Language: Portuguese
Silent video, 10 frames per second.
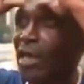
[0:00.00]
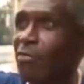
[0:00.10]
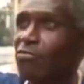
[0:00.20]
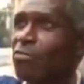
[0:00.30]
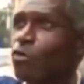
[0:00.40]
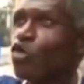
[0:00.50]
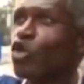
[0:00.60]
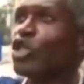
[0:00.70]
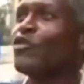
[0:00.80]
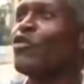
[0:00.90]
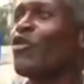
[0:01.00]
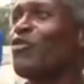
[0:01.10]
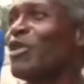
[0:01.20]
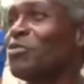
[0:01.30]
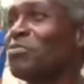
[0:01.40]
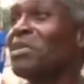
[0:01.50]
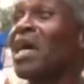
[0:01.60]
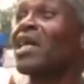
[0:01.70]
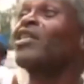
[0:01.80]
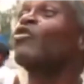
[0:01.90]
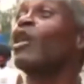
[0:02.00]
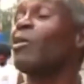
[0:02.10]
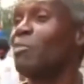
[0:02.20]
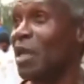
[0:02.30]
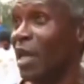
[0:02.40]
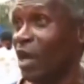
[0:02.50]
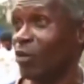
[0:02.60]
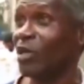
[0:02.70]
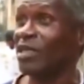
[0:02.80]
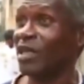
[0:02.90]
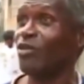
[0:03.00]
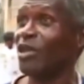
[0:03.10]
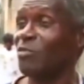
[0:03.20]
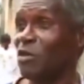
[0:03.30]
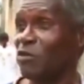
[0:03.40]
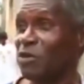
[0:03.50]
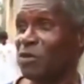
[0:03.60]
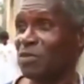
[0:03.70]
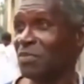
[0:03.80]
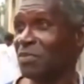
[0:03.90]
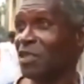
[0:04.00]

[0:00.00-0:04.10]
Quer o desenvolvimento da glândula pineal, da célula epífise.